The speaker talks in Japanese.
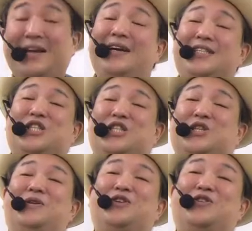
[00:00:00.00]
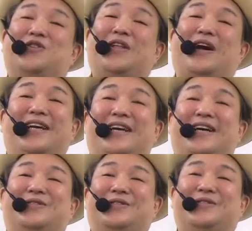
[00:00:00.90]
罪人の中にある
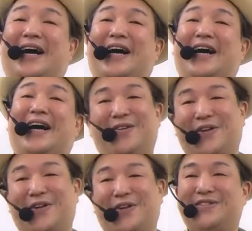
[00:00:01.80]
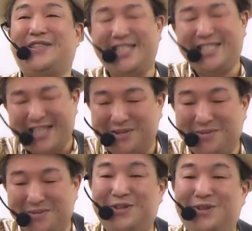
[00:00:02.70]
輝きがわかる。なぜ罪
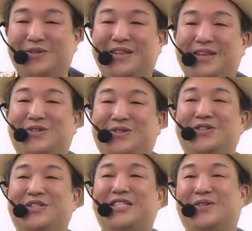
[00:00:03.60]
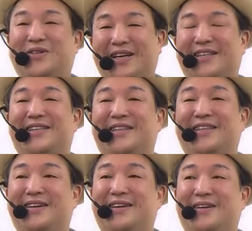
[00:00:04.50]
人って美しいのか。
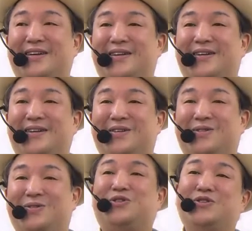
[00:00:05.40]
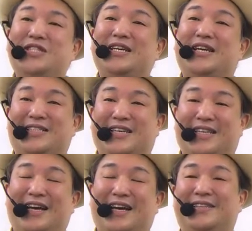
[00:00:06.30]
美しいからじゃ
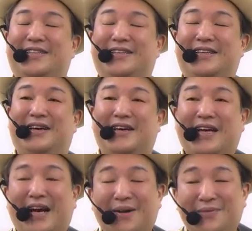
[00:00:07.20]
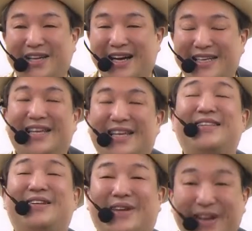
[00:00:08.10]
ない、神に愛され
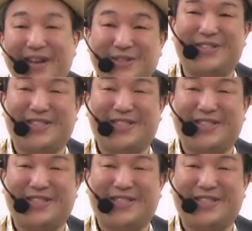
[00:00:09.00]
てるから美しいん